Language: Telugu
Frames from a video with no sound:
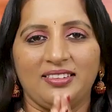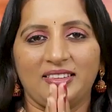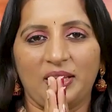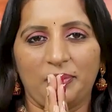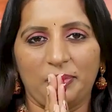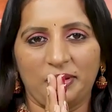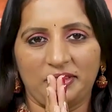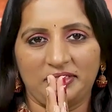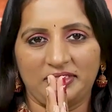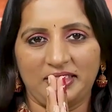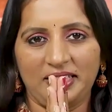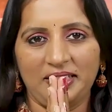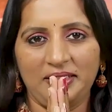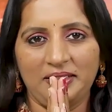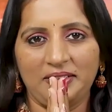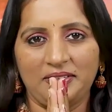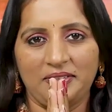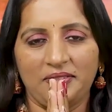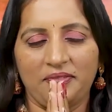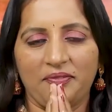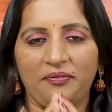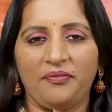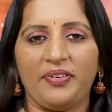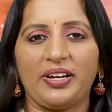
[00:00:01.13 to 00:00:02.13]
నమస్తే
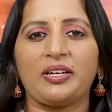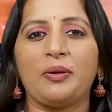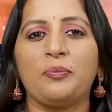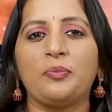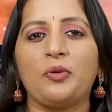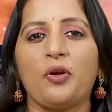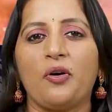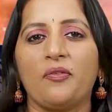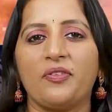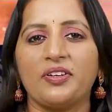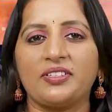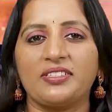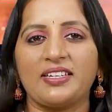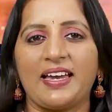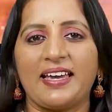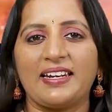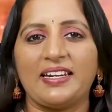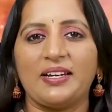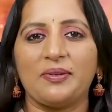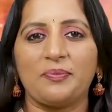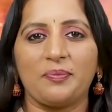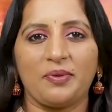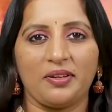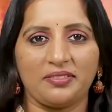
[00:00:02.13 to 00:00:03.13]
వెల్కమ్ టు అవర్
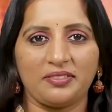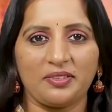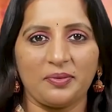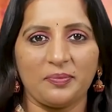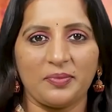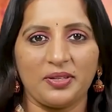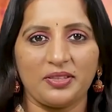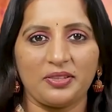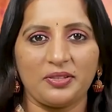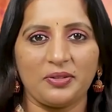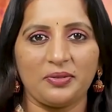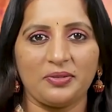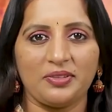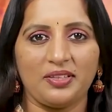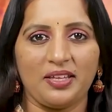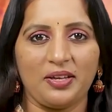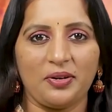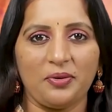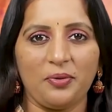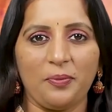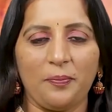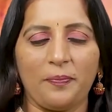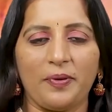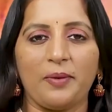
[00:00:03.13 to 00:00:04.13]
ఛానల్ ప్రస్తుతం అంతా
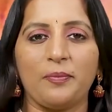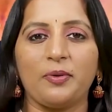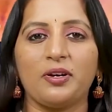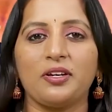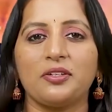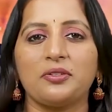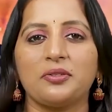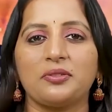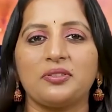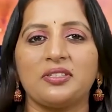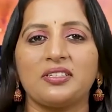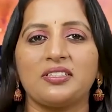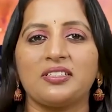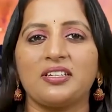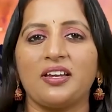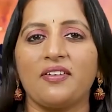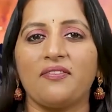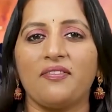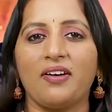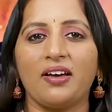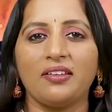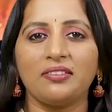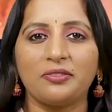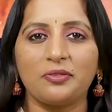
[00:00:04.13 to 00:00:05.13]
ఉన్నారు ప్రముఖ జ్యోతిష్య
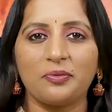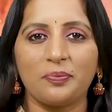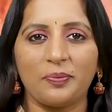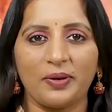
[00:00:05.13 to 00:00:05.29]
వాస్తు